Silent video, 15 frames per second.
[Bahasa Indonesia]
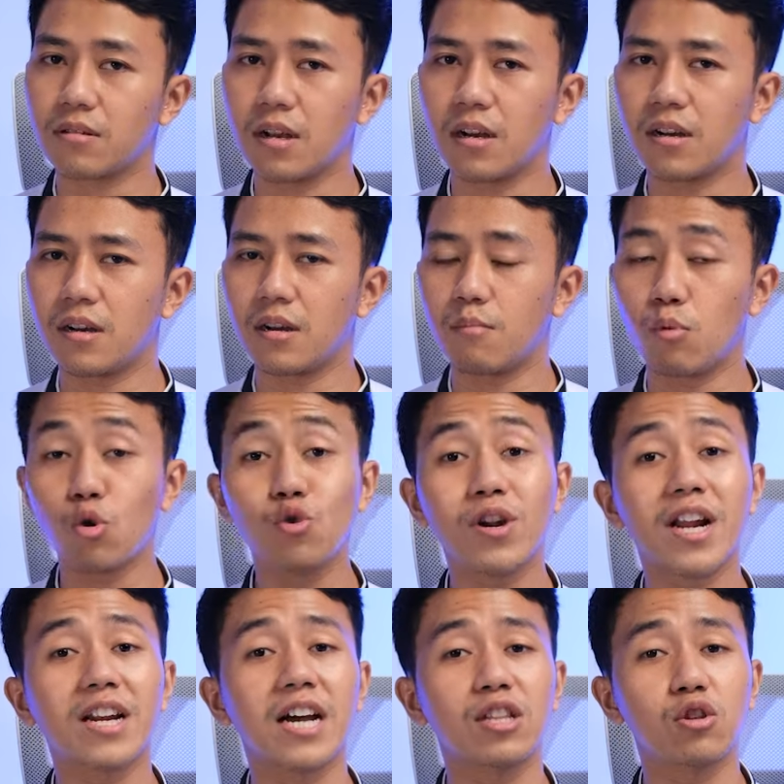um,
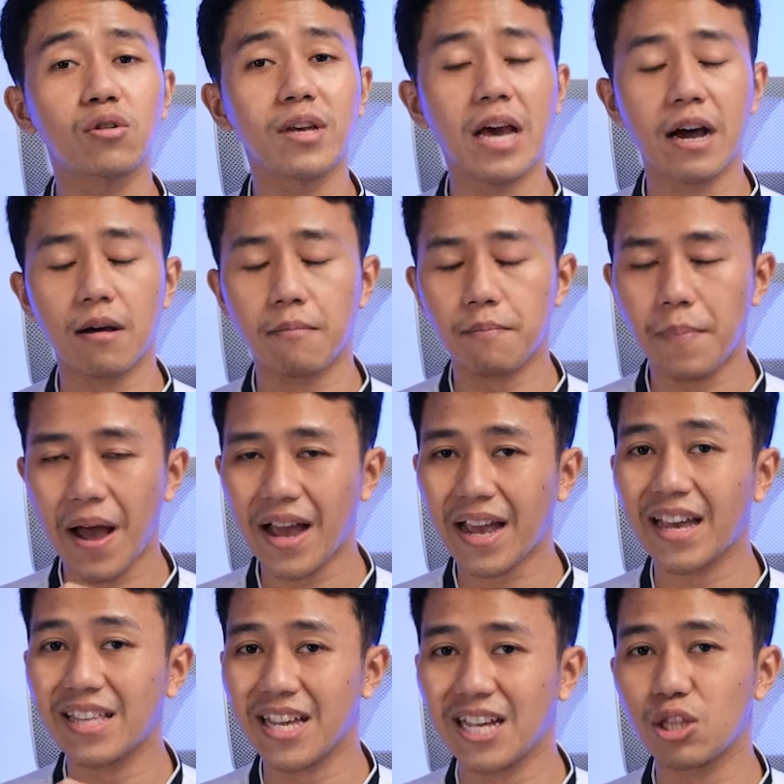Lunar Gato yang
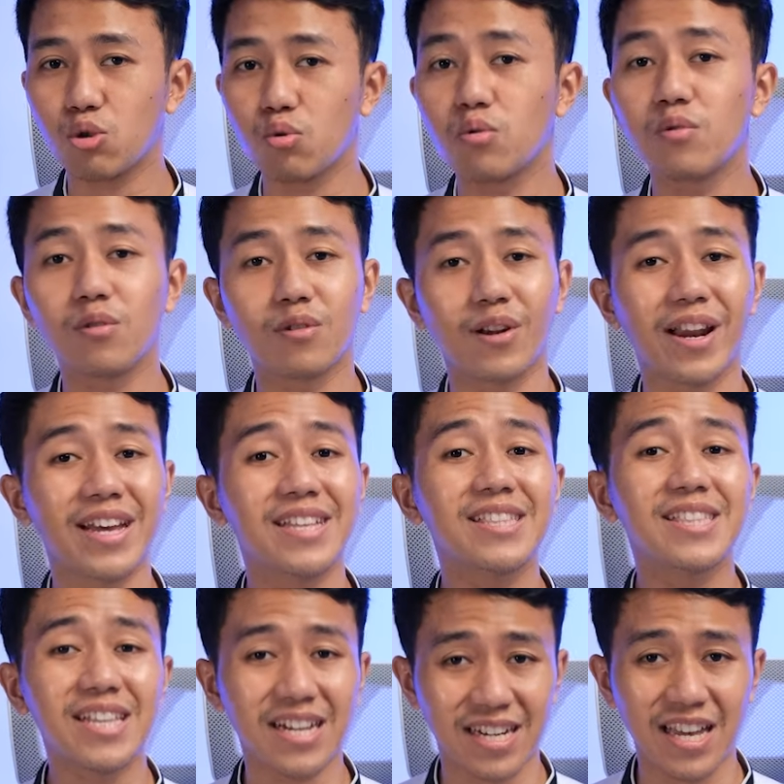pakainya itu good
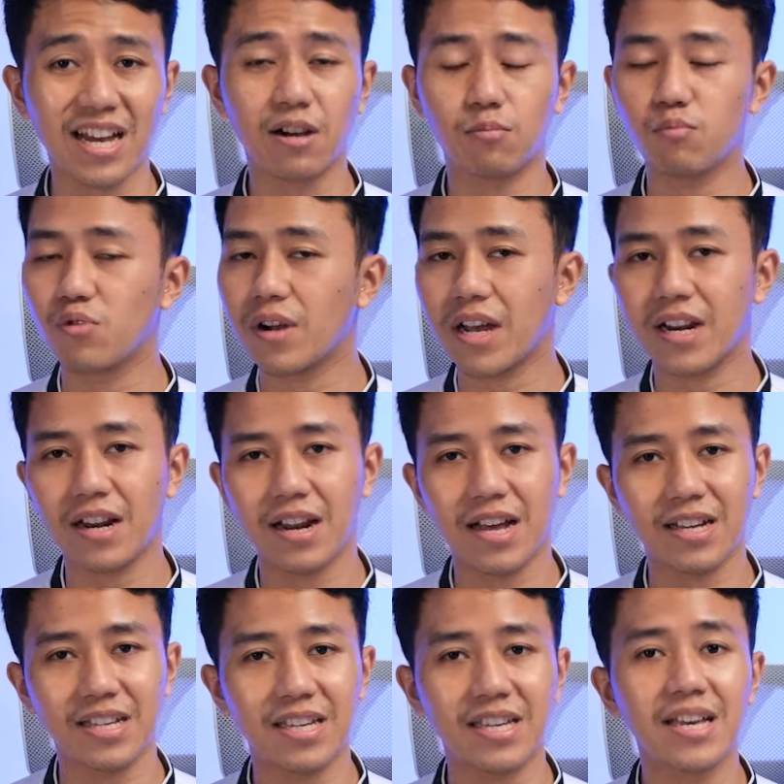leather ya, bukan
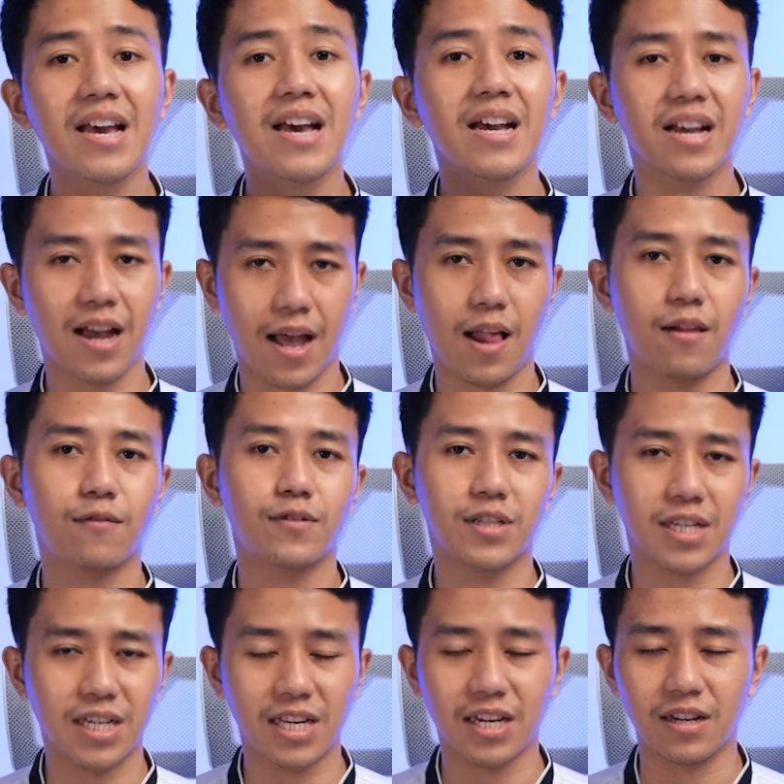lagi cow
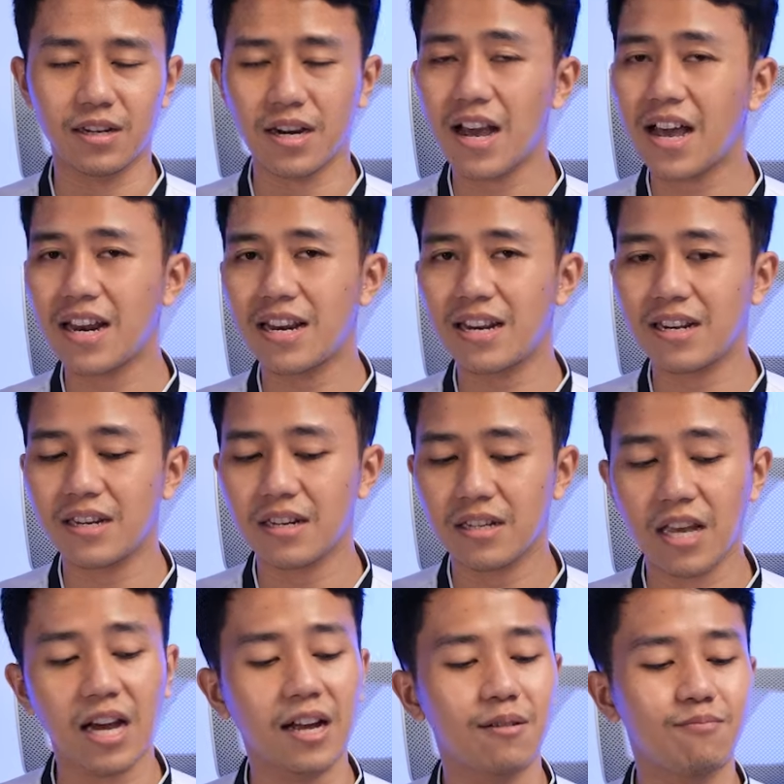skin. Dan
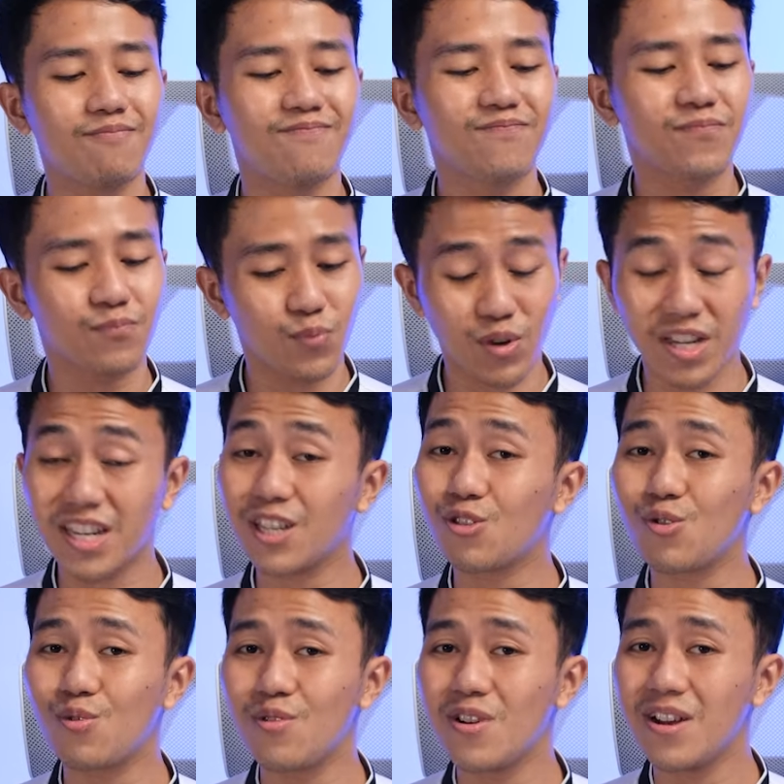ya, mungkin
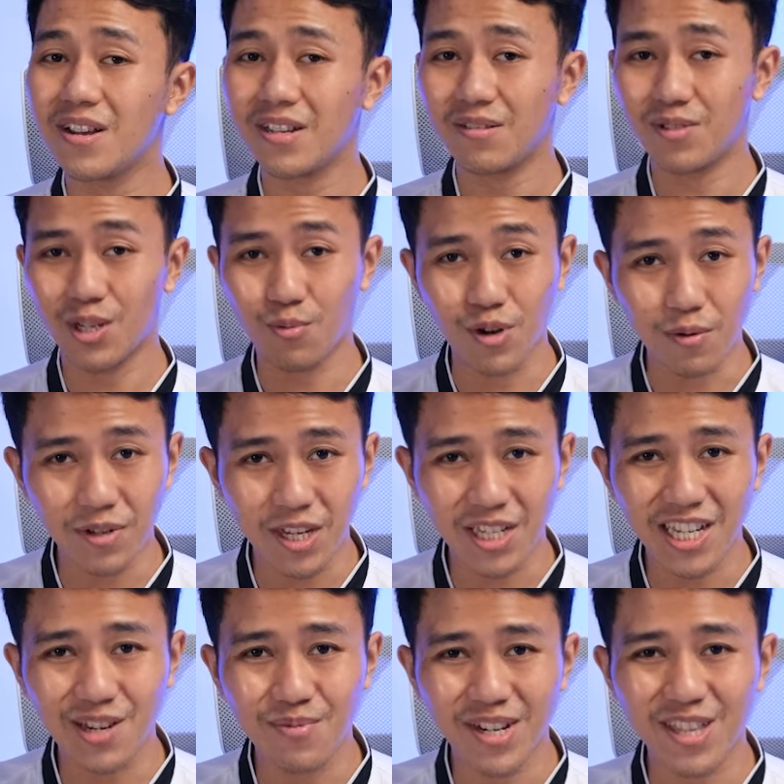itu Semoga bisa
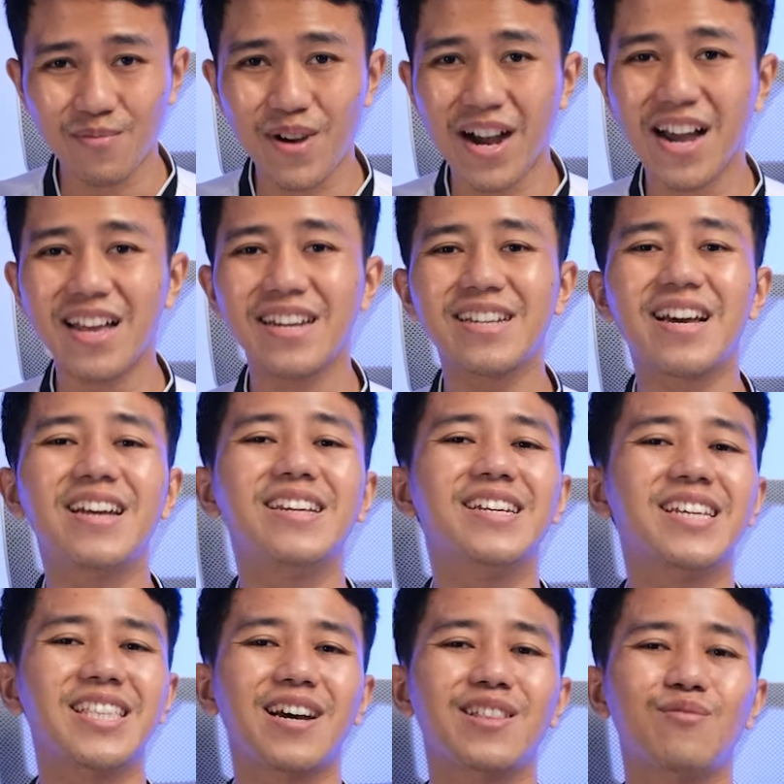jadi pertimbangan dan
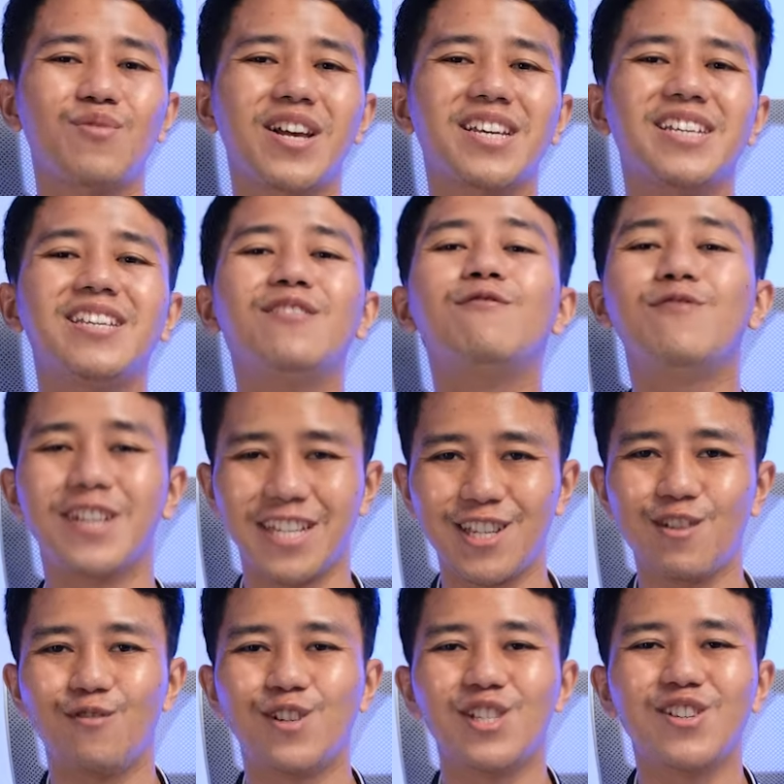kita ketemu lagi di
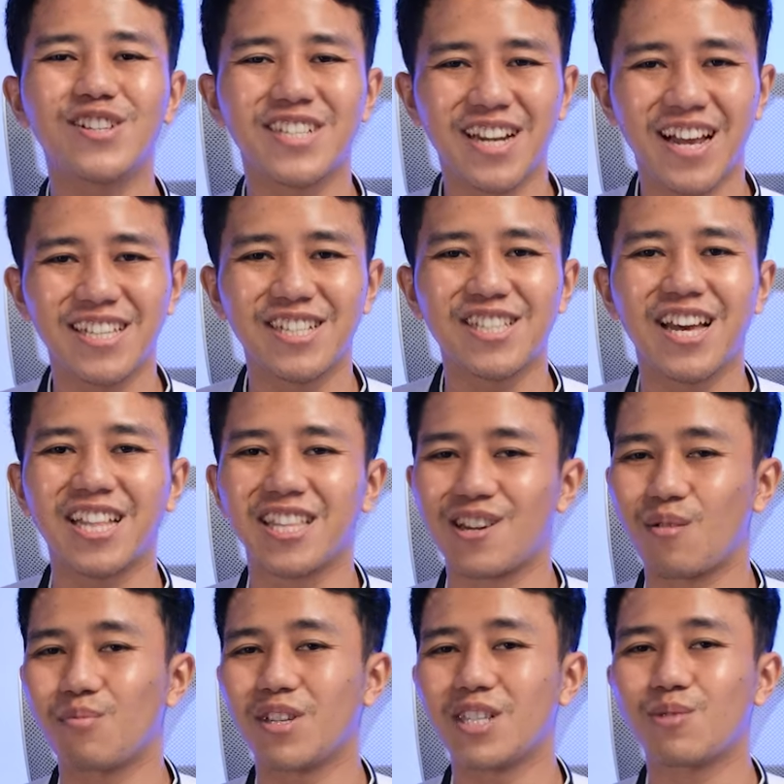video-video selanjutnya.
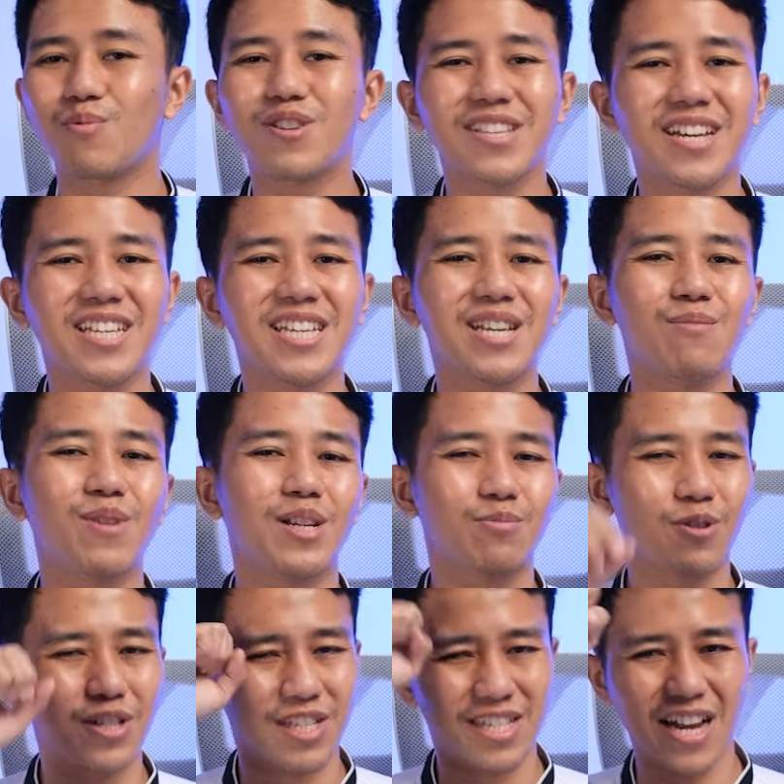Tetap di Sport Ediki
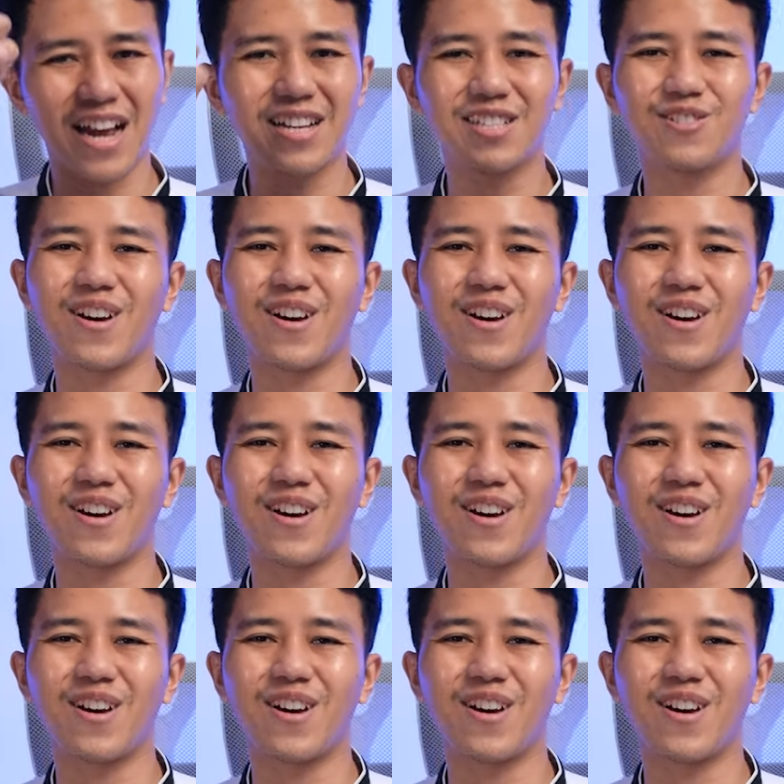Bloodsport Sang